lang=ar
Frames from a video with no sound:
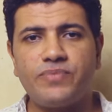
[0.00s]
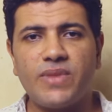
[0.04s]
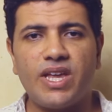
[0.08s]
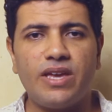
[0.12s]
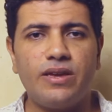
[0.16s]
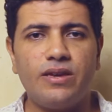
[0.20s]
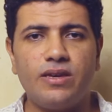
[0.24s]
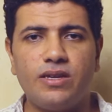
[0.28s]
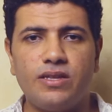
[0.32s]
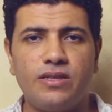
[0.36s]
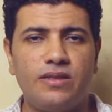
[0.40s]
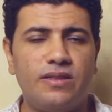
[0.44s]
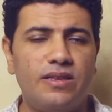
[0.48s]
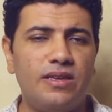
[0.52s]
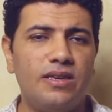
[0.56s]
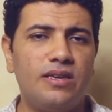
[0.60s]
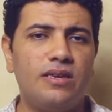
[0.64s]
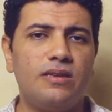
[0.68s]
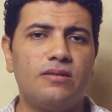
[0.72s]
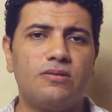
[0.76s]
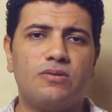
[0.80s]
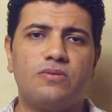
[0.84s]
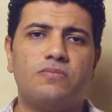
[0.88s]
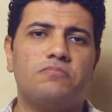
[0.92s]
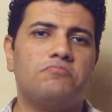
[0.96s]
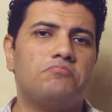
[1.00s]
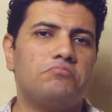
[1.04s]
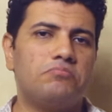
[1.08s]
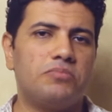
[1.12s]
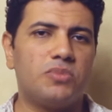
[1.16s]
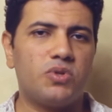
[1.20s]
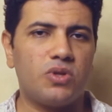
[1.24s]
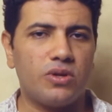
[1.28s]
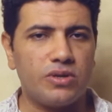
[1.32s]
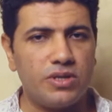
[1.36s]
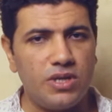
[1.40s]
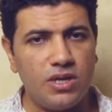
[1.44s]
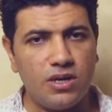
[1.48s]
آه، دي
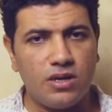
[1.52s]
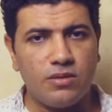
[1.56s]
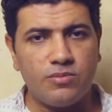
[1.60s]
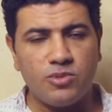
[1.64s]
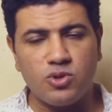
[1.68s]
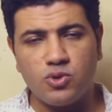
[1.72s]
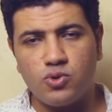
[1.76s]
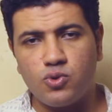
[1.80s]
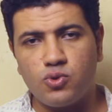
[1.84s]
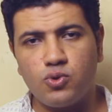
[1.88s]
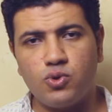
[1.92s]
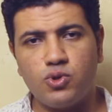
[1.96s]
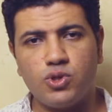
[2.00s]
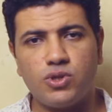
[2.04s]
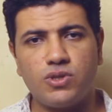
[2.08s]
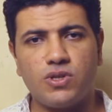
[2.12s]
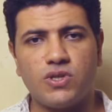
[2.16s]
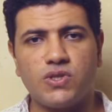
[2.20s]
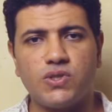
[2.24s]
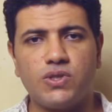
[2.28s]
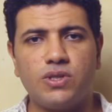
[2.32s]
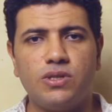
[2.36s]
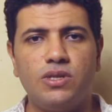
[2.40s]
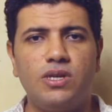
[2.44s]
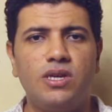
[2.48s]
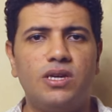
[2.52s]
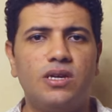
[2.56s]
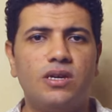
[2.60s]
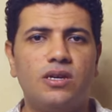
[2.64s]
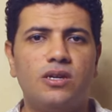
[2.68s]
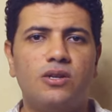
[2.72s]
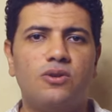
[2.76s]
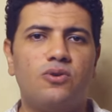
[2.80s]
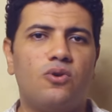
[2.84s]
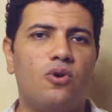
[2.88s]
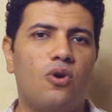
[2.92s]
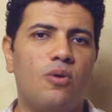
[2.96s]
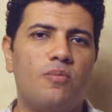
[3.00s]
طريقة من طرق التصنيع
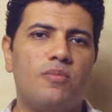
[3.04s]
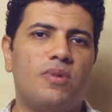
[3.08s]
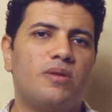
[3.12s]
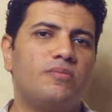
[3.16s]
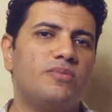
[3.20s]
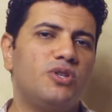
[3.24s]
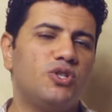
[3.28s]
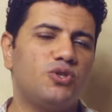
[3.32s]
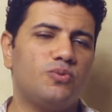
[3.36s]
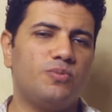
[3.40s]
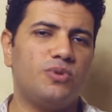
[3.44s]
ان هم مش